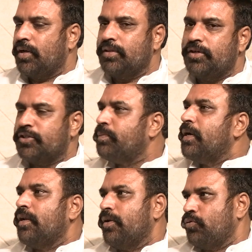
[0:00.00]
అది
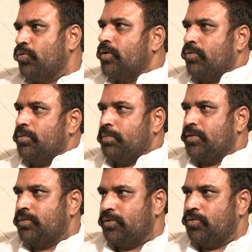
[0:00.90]
డిస్మాండిల్ అవుతున్నటువంటి
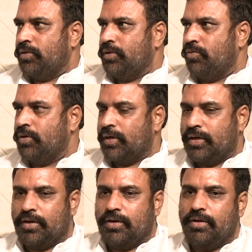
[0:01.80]
పరిస్థితి ఉంది ఒక
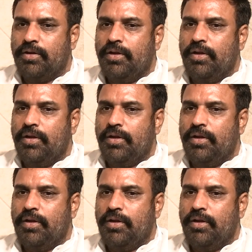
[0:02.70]
రకంగా